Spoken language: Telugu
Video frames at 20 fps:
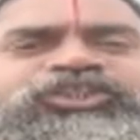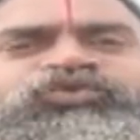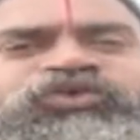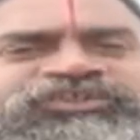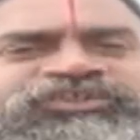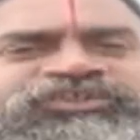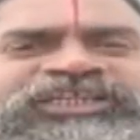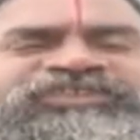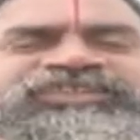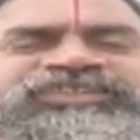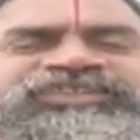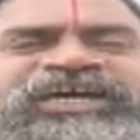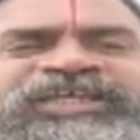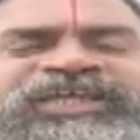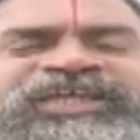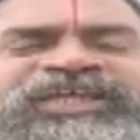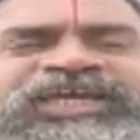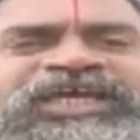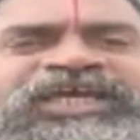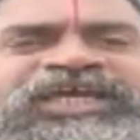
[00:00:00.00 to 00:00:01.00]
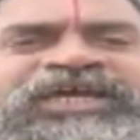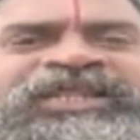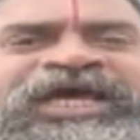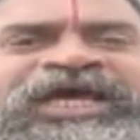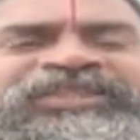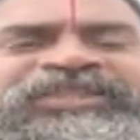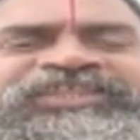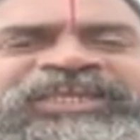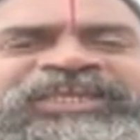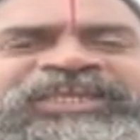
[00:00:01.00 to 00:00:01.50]
దోసేస్తారే
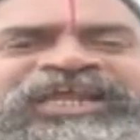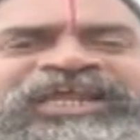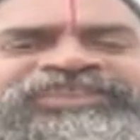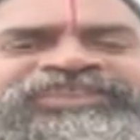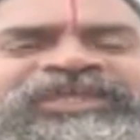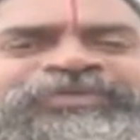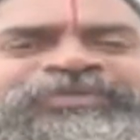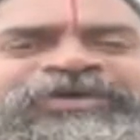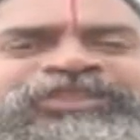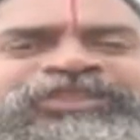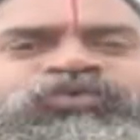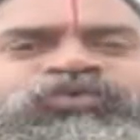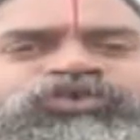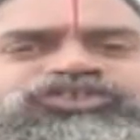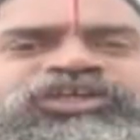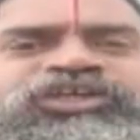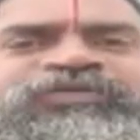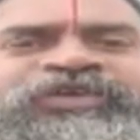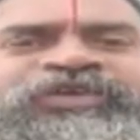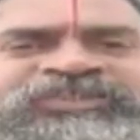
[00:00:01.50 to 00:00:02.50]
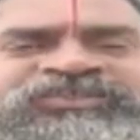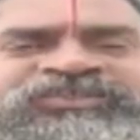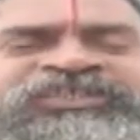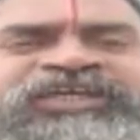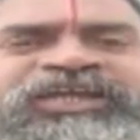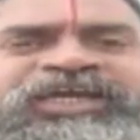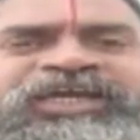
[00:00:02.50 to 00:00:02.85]
రాత్రి రాత్రి మీద గుడిసెలు వేస్తే